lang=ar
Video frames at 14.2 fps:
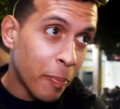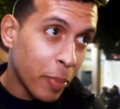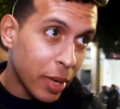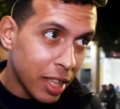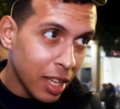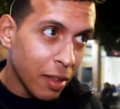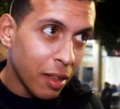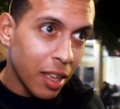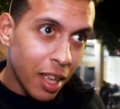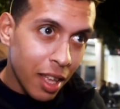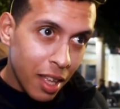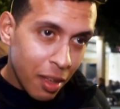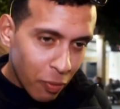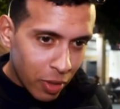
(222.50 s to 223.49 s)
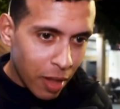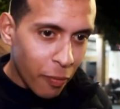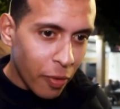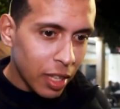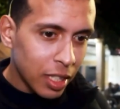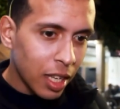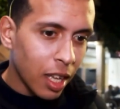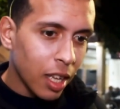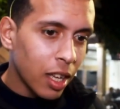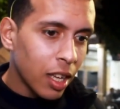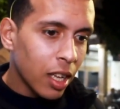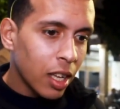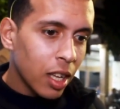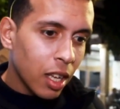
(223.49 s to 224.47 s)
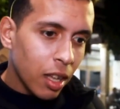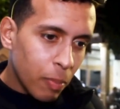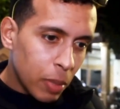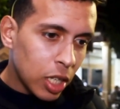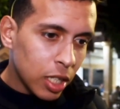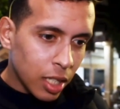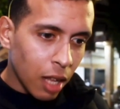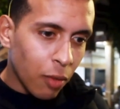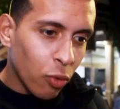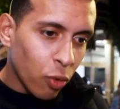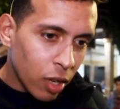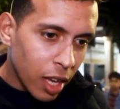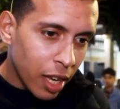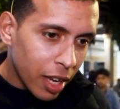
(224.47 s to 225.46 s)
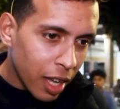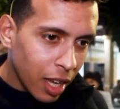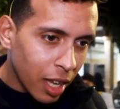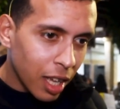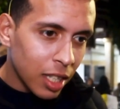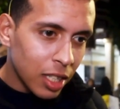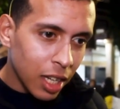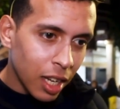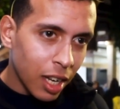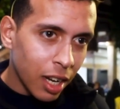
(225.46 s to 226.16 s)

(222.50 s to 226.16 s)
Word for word: كذا في التلفازه باش يصادفوني انايا تنغنى